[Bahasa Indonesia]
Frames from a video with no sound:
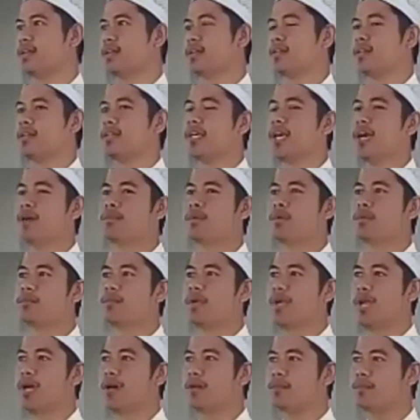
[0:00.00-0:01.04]
yang
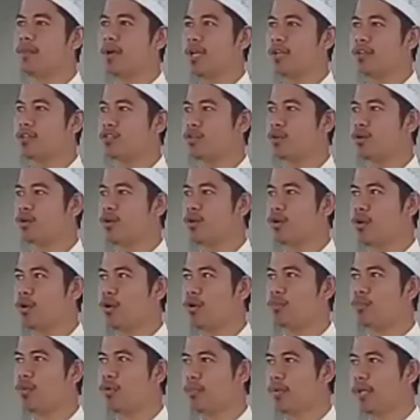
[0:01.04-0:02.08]
membenamkan seluruh
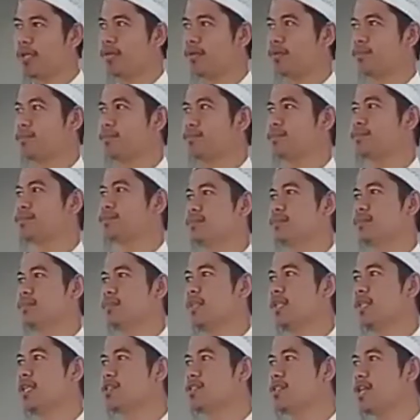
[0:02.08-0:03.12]
bumi
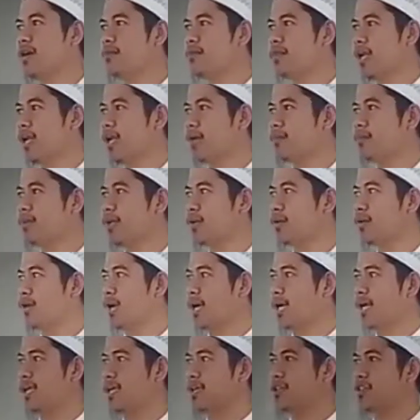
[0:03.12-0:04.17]
di zaman Nabi Nuh
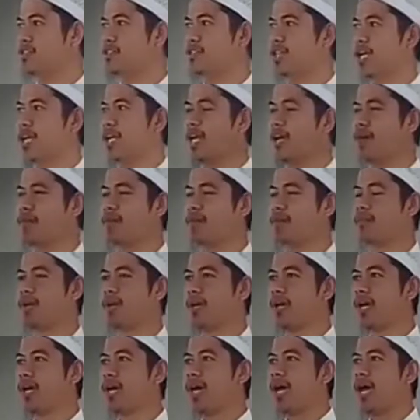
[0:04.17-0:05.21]
alaihi salam,
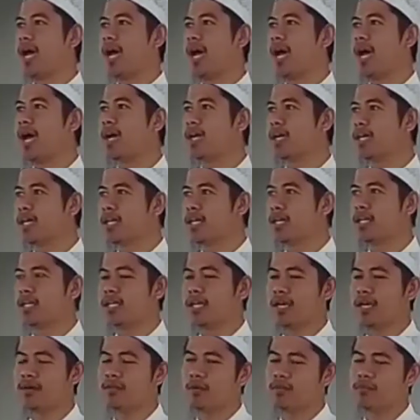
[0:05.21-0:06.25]
angin yang
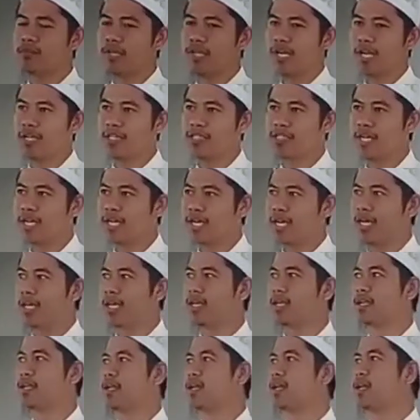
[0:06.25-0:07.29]
membinasakan
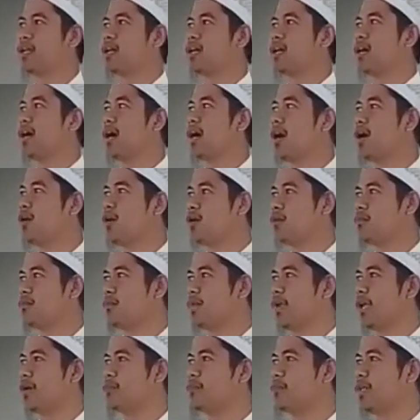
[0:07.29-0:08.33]
kaum
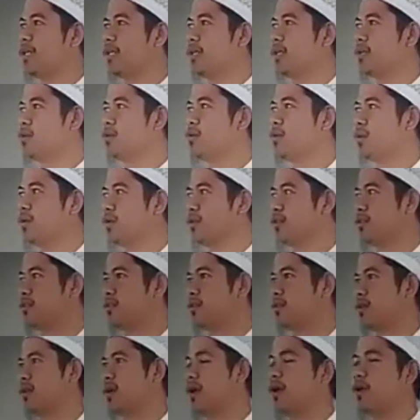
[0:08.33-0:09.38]
Nabi Hud,
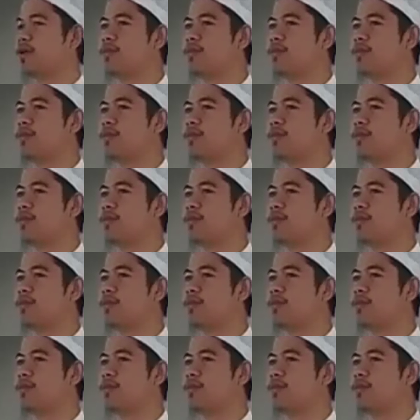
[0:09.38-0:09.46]
kaum